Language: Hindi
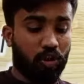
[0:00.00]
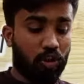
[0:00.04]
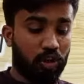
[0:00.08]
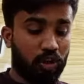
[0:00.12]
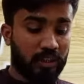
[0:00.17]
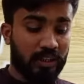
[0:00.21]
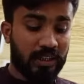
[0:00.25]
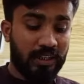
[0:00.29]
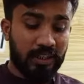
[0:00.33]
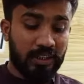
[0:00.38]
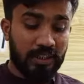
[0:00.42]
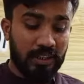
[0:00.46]

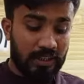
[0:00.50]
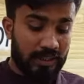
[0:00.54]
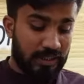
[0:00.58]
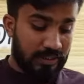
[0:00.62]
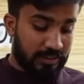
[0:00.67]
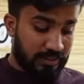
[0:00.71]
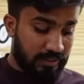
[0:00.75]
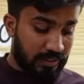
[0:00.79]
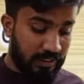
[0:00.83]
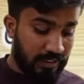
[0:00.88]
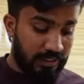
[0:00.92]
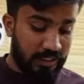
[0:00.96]
स्टॉक है
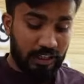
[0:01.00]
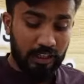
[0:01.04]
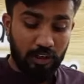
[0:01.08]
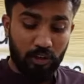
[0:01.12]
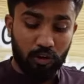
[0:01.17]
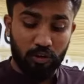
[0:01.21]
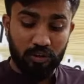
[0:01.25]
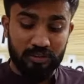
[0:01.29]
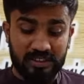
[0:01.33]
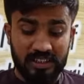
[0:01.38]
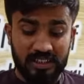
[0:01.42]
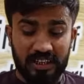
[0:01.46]
सिंगल
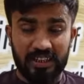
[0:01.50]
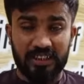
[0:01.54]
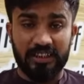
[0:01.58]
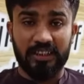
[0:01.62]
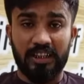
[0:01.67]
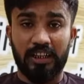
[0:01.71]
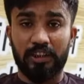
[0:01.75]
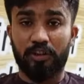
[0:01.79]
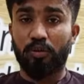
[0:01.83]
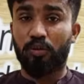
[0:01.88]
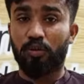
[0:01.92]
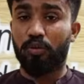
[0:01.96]
और सेट
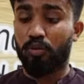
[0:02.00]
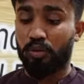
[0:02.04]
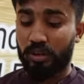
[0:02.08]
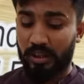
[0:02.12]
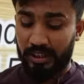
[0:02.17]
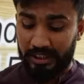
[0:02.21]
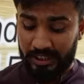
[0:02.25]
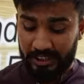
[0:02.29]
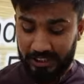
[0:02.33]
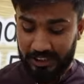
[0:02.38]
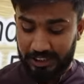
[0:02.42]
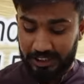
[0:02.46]
का दोनों
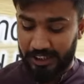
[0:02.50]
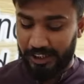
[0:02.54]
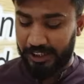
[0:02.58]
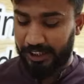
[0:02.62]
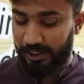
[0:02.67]
का एक ही